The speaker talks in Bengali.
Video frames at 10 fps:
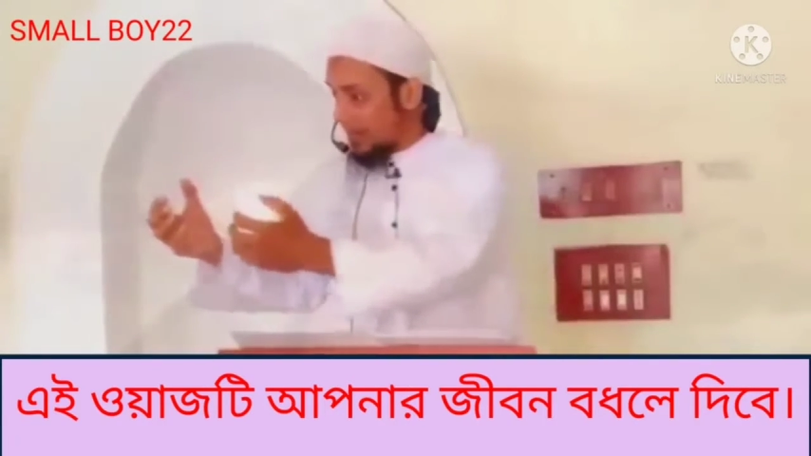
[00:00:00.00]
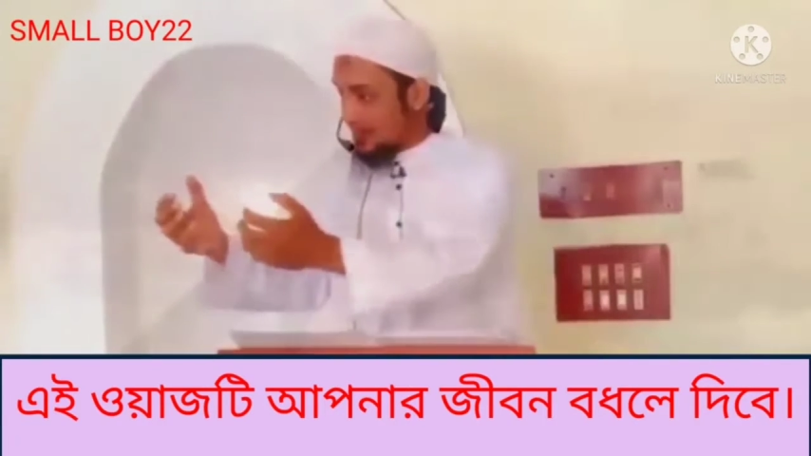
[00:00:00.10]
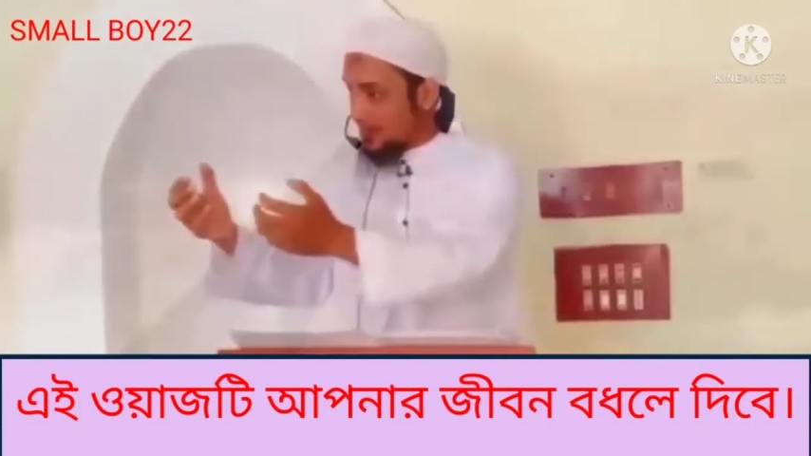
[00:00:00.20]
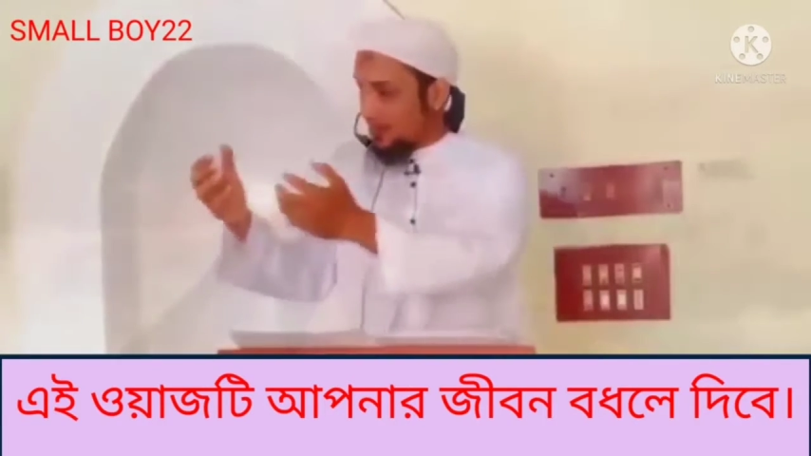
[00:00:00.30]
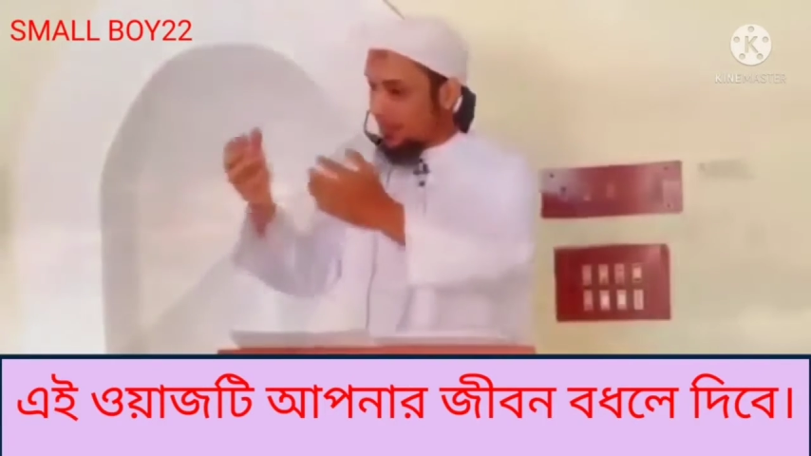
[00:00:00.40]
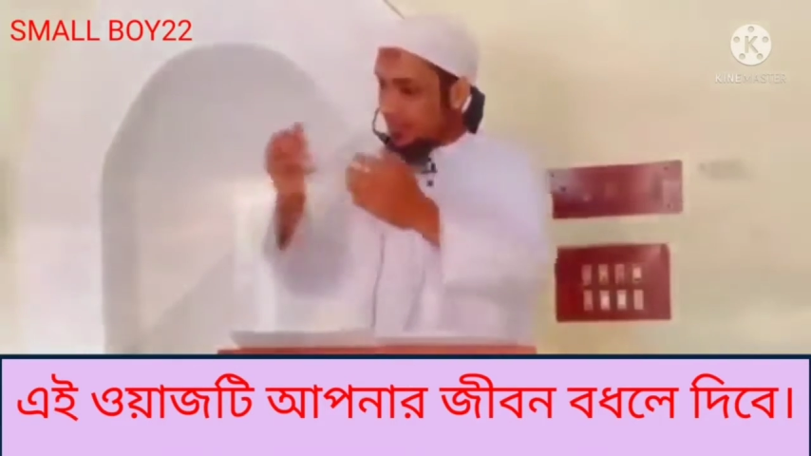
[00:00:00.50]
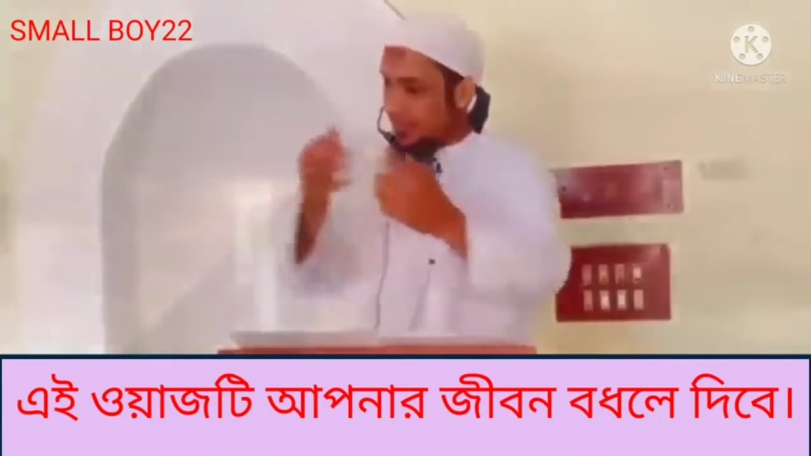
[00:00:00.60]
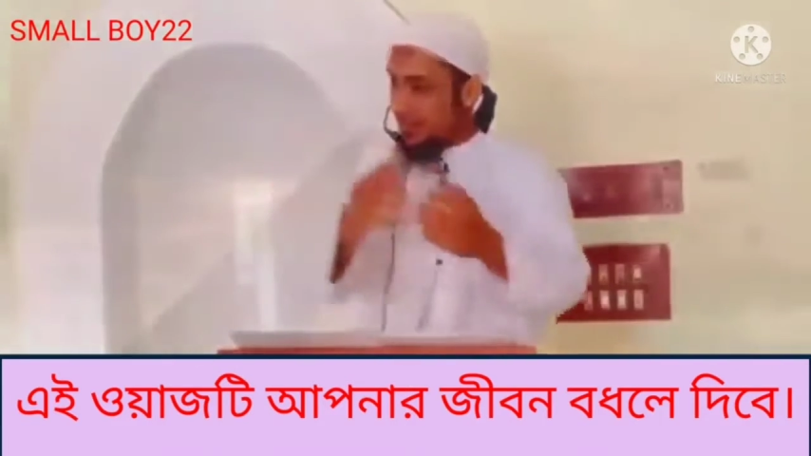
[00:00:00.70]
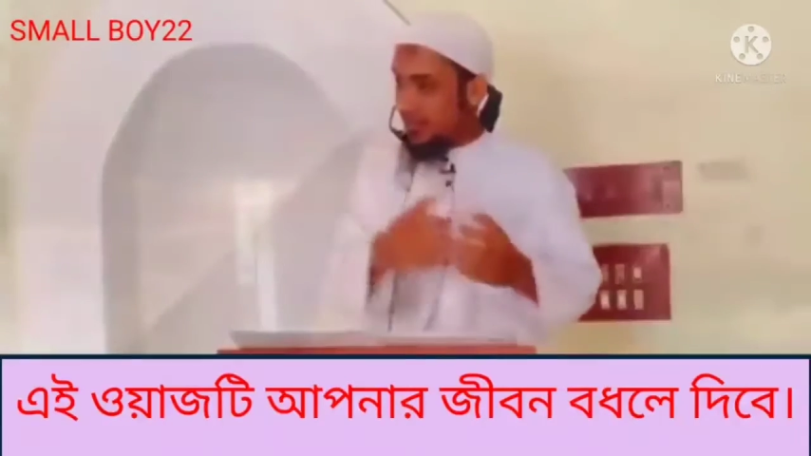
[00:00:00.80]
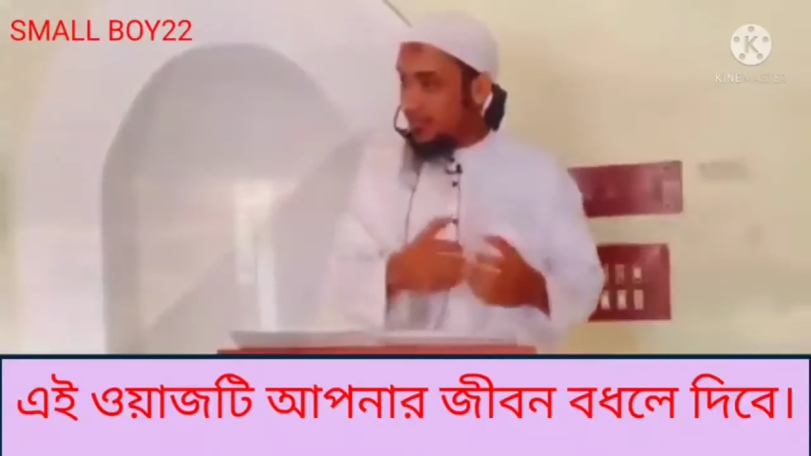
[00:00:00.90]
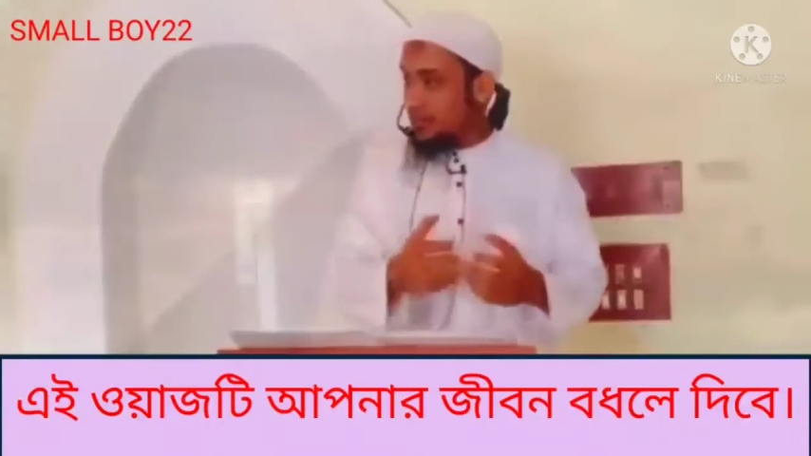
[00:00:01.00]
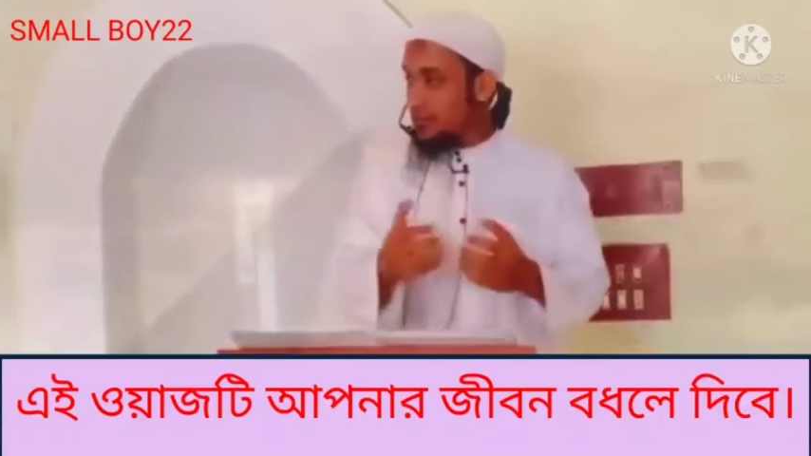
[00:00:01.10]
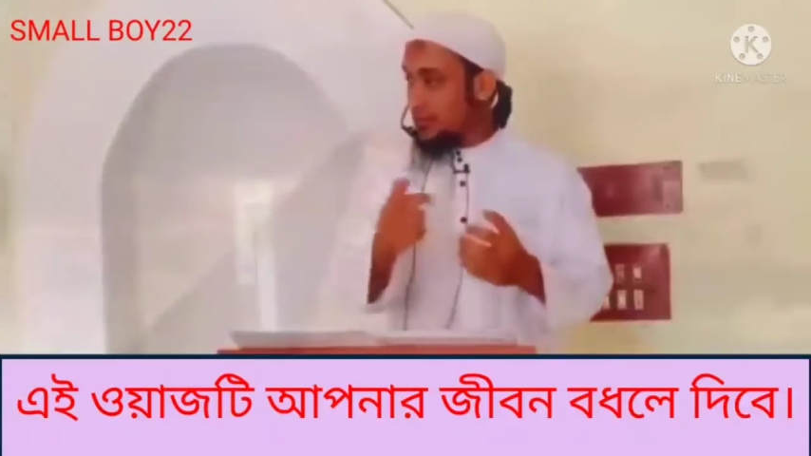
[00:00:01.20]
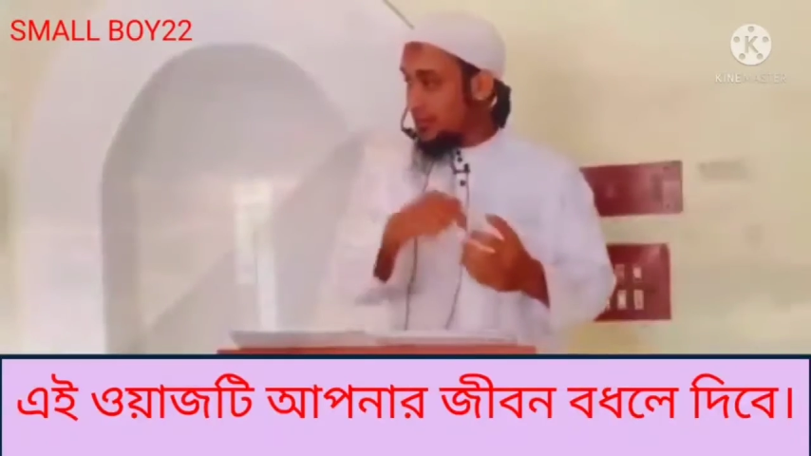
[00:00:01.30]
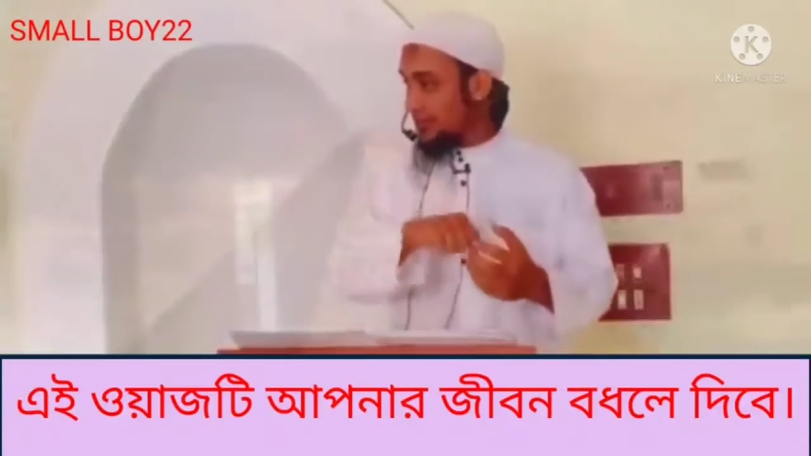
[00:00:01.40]
ভাইদেরকে ফিরিয়ে আনলেন
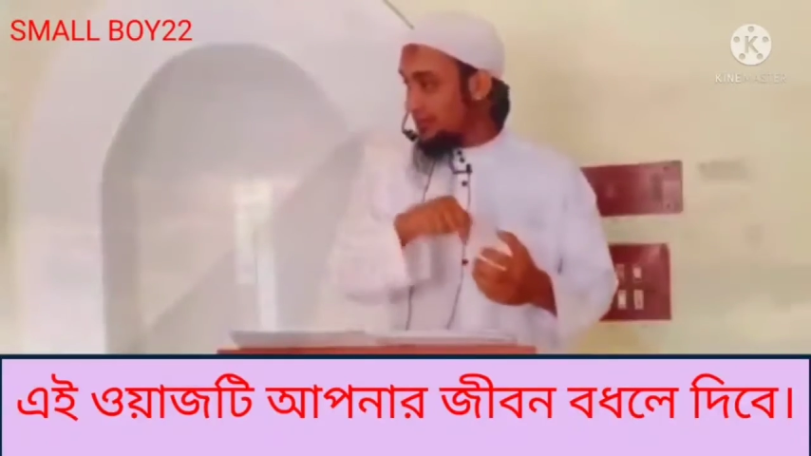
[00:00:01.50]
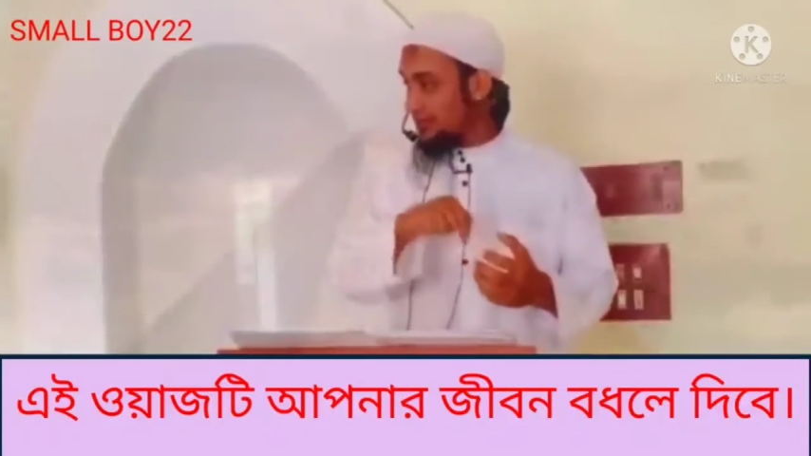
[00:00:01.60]
মিশরে